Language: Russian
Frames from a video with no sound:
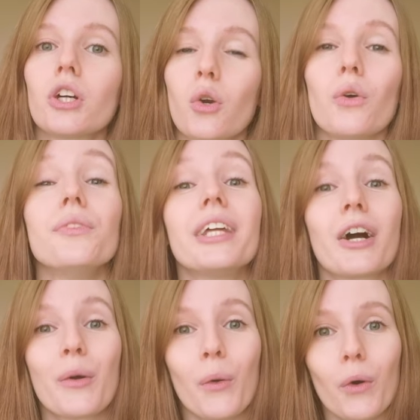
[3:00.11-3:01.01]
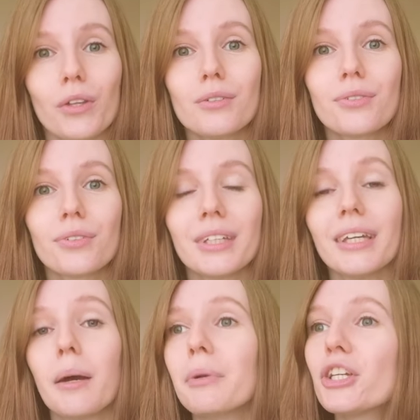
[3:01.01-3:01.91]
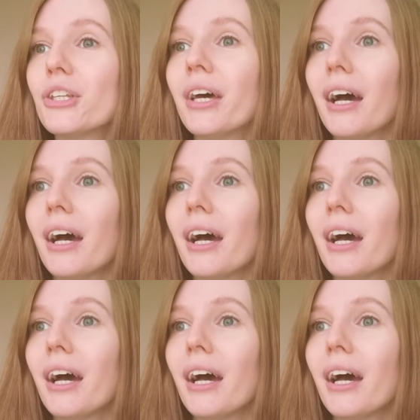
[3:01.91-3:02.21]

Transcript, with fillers: кровь драконов, и обычно